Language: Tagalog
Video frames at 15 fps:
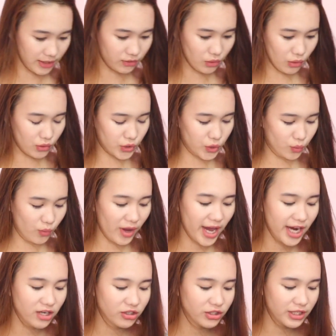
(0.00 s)
Itong
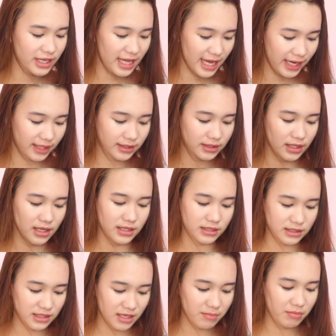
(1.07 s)
square neck
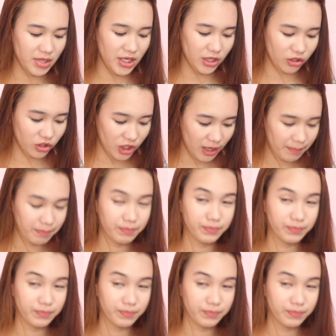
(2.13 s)
semi crop